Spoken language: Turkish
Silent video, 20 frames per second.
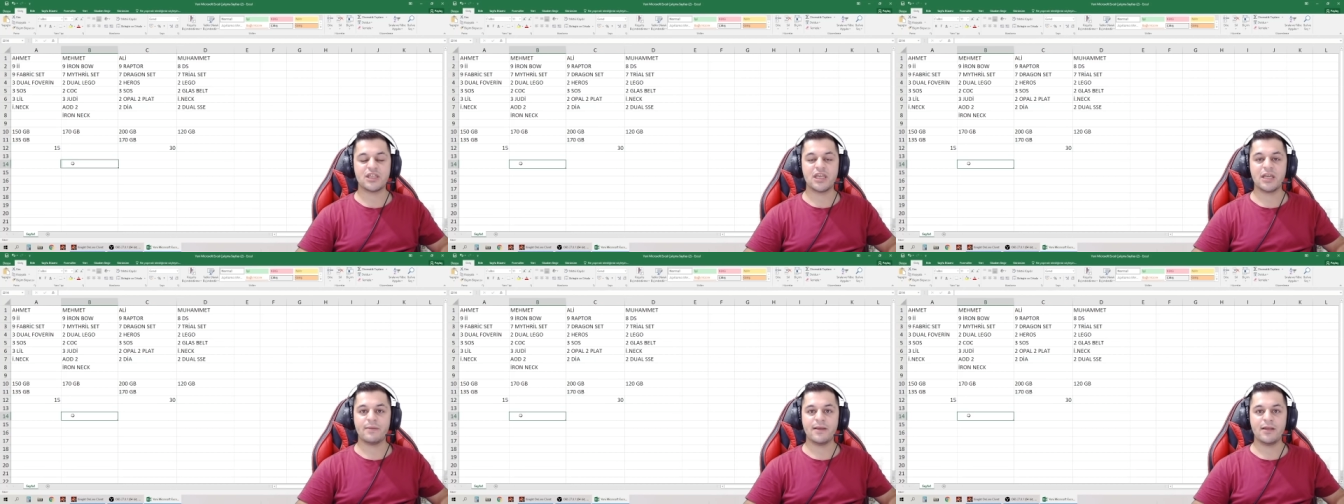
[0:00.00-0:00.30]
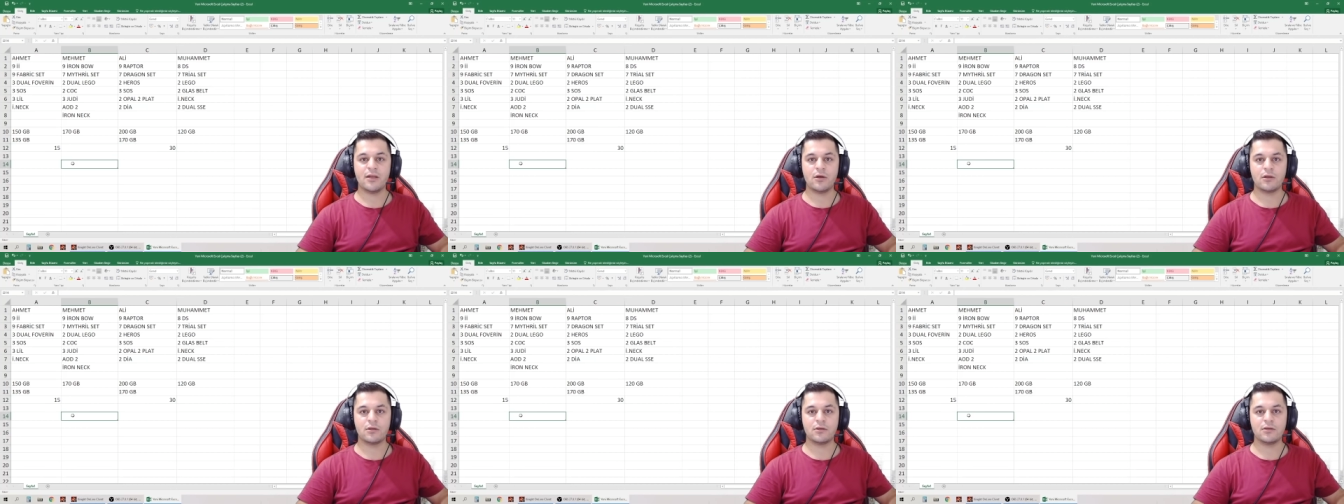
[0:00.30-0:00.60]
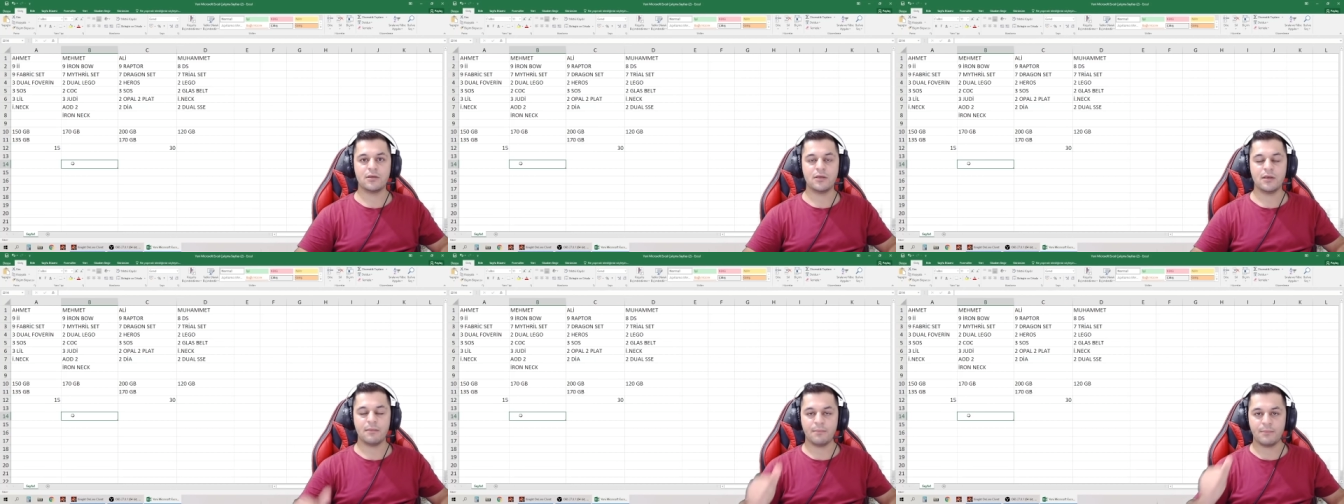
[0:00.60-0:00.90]
GB ne
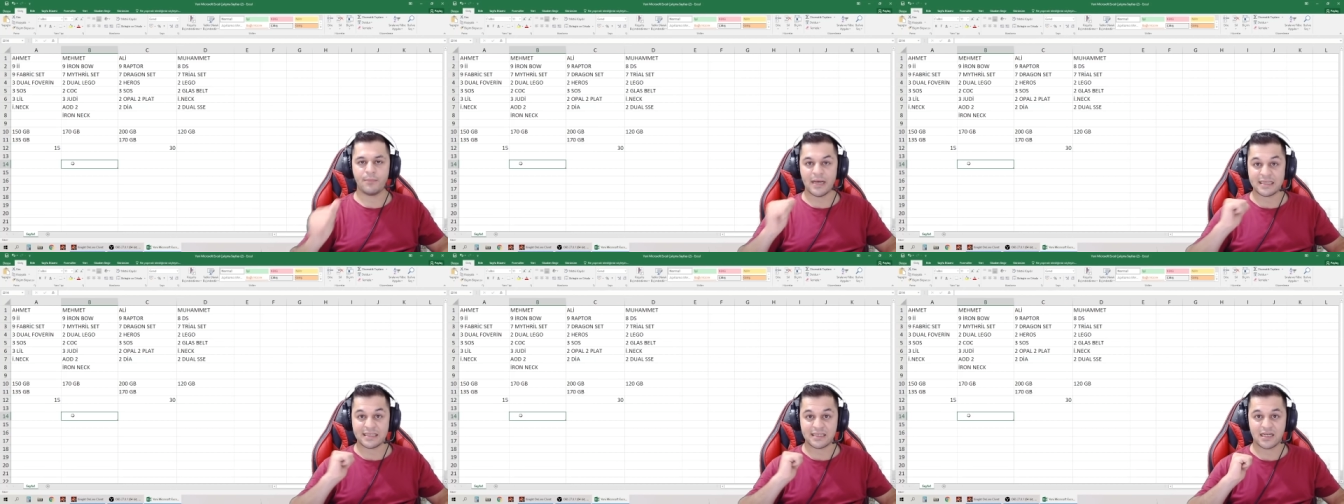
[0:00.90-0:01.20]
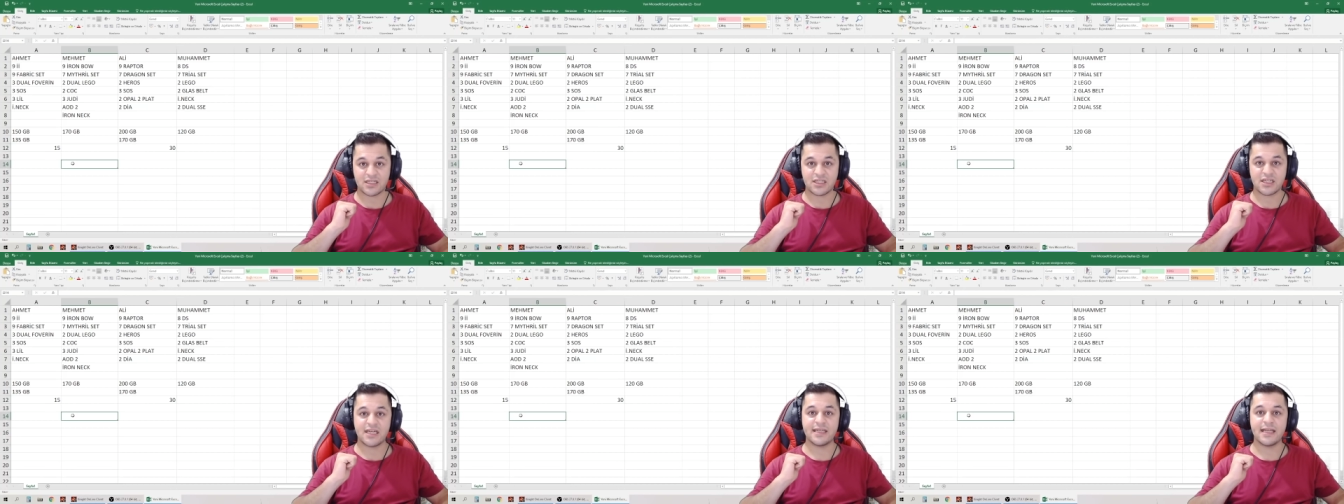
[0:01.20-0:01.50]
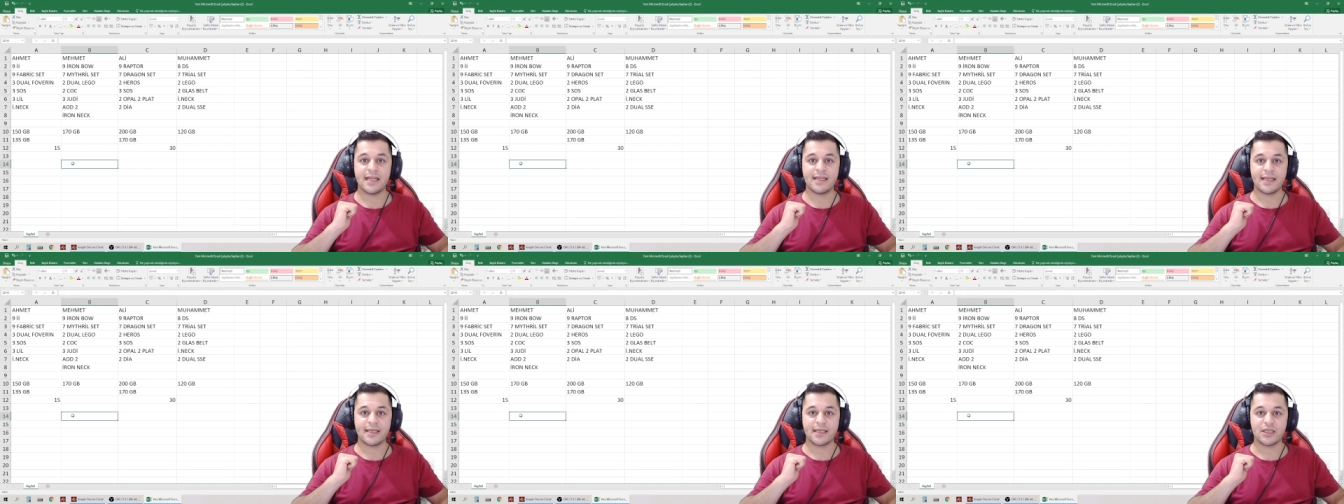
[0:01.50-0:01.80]
oldu? Pazarcıların
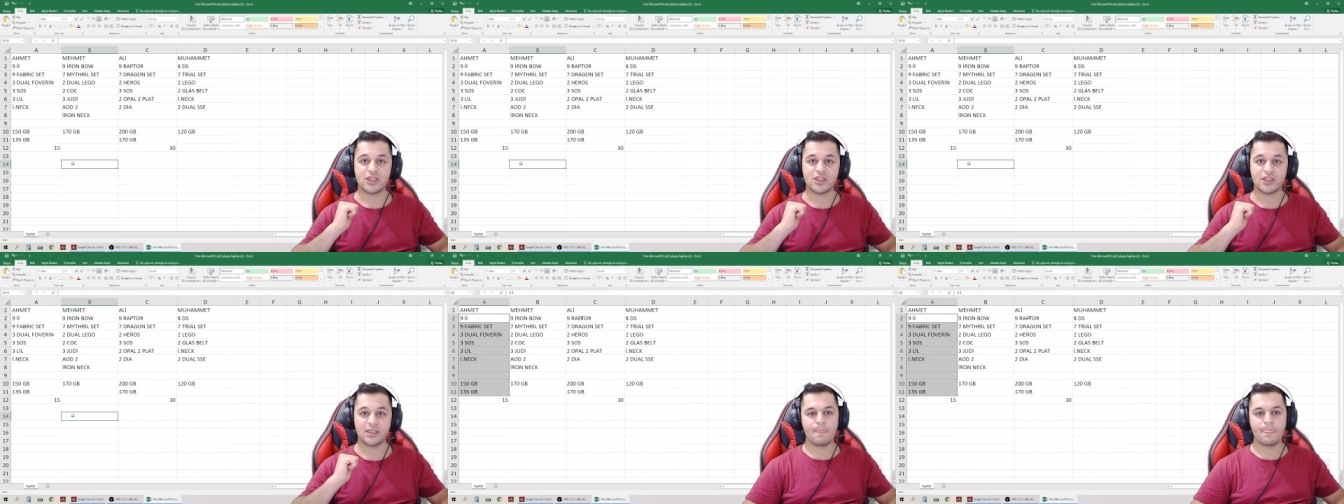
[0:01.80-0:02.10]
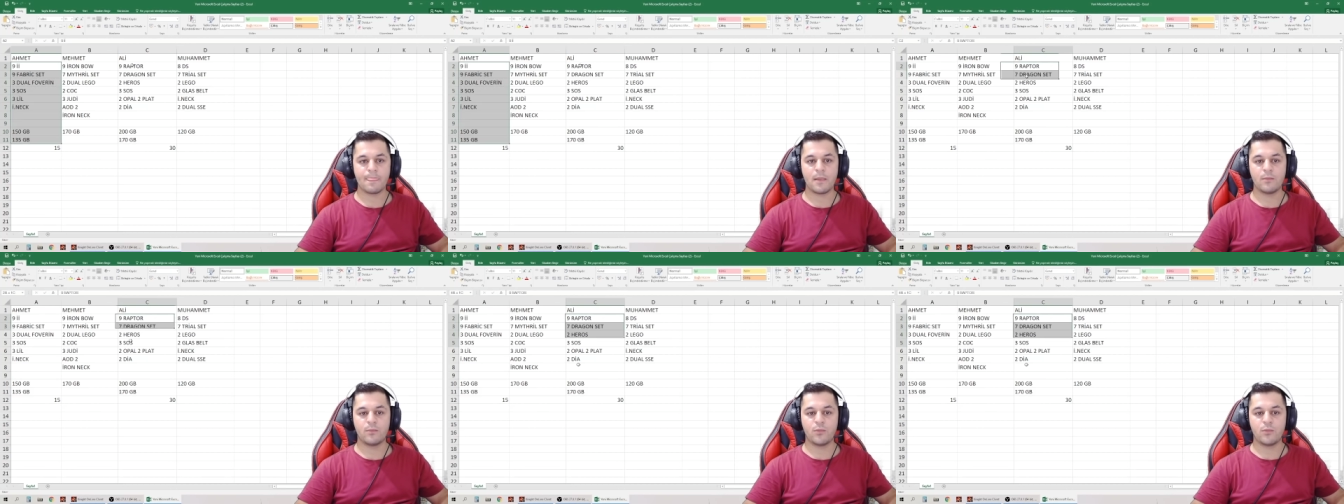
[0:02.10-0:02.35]
eline geçti.